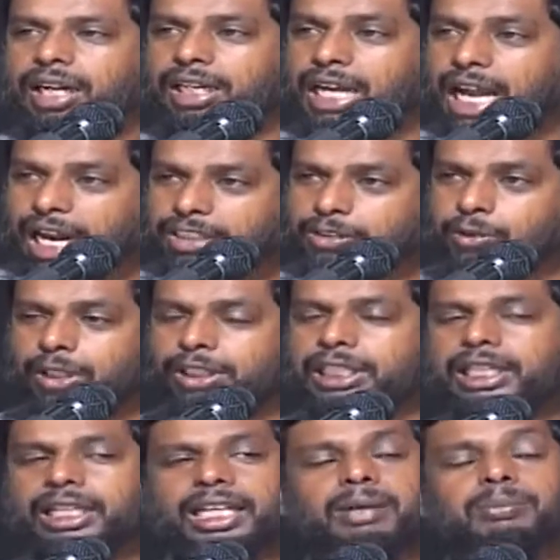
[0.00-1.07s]
ஆனால் ஆண்
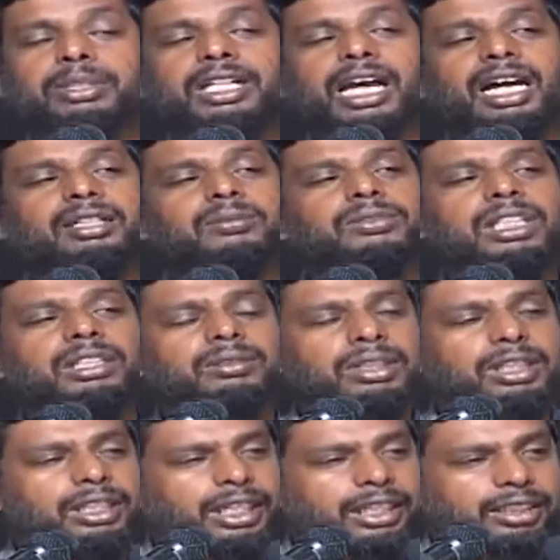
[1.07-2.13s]
குழந்தைகளை அப்படி யாரும்
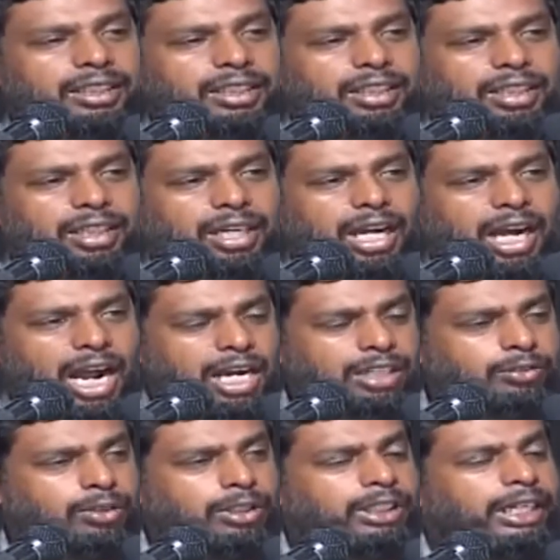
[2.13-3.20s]
செய்வதில்லை
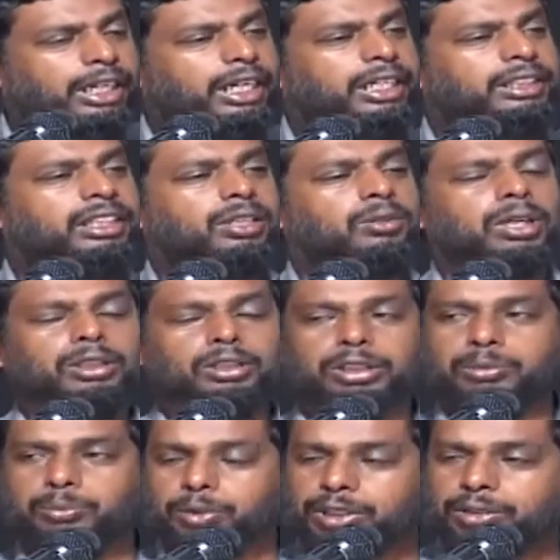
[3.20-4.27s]
ஆண் குழந்தைகளை தெருவில்
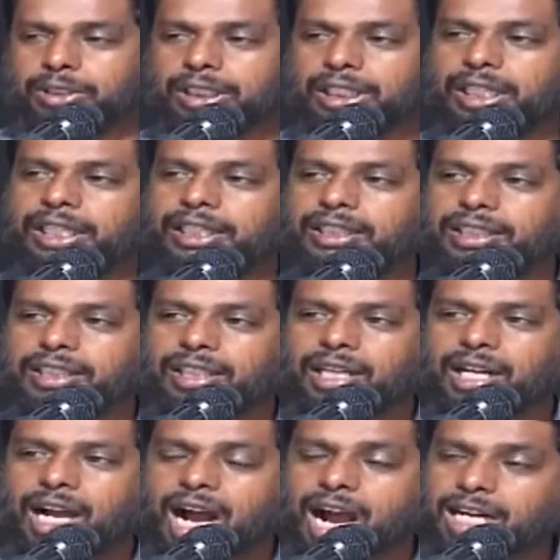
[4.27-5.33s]
தூக்கி போடுவதில்லை
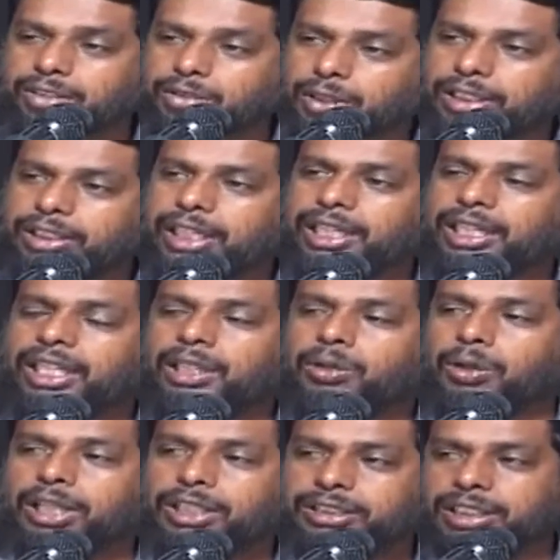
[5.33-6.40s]
ஆண் குழந்தைகளை
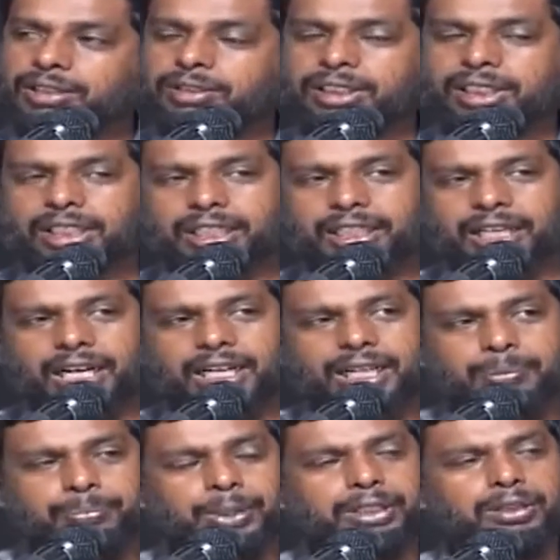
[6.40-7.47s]
கொலை செய்வதில்லை
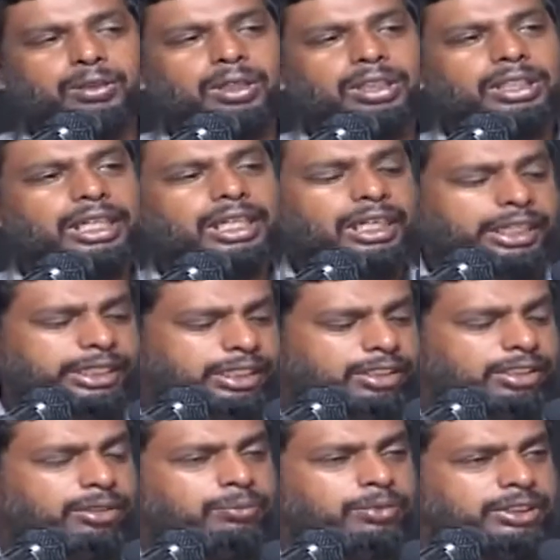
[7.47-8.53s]
ஆனால் பெண் குழந்தைகளை
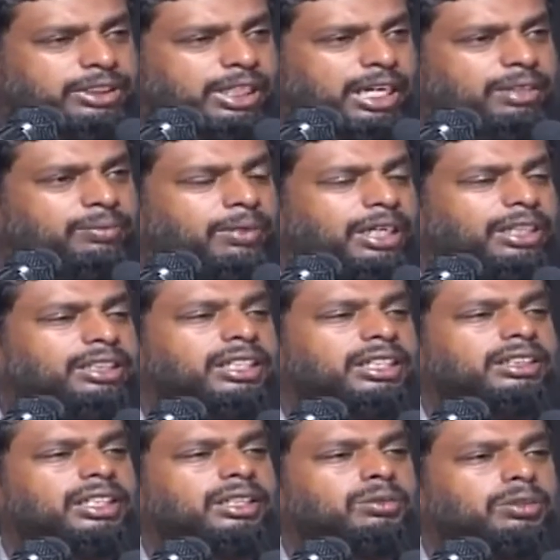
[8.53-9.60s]
இன்றும் மிஞ்சானம்
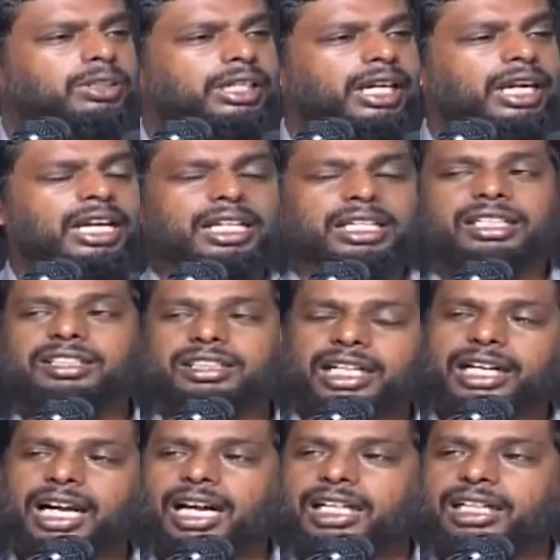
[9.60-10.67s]
வளர்ந்திருக்கக்கூடிய இந்த
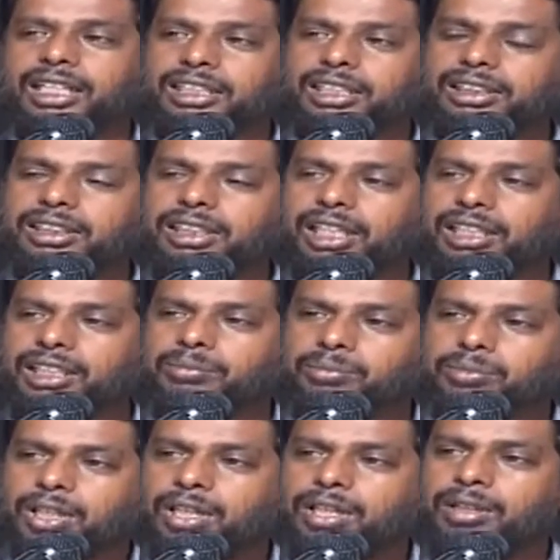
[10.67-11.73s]

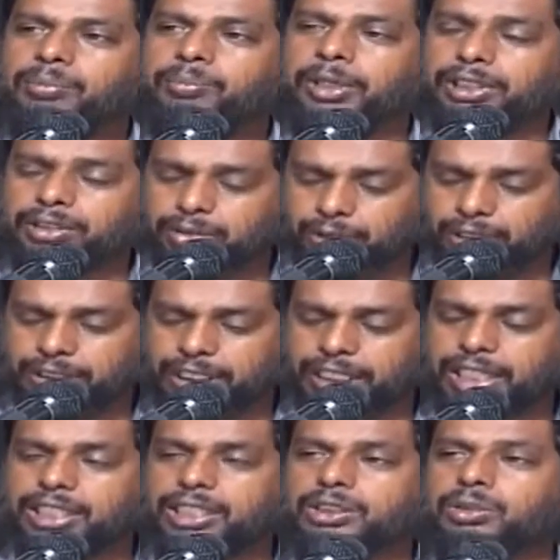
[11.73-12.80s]
காலகட்டத்திலேயும் பெண் குழந்தை
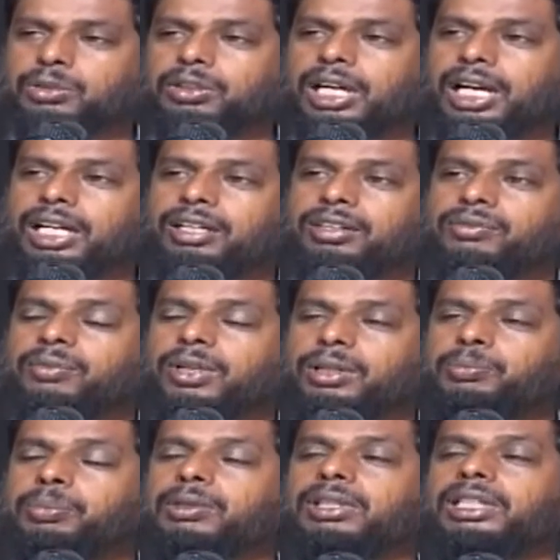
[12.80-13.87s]
என்று சொன்னால்
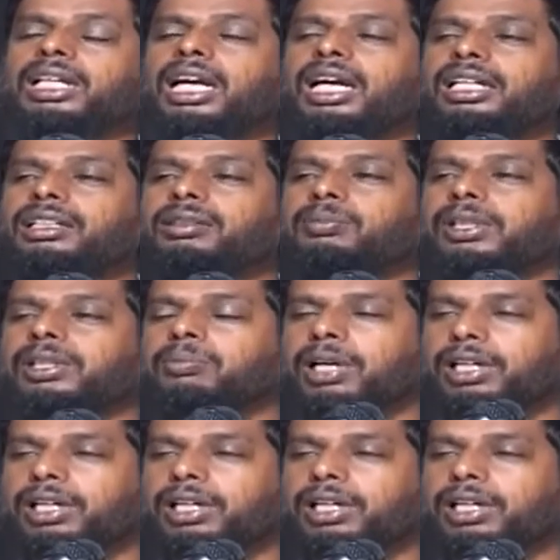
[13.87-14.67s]
வெறுப்பவர்களாக இருப்பதை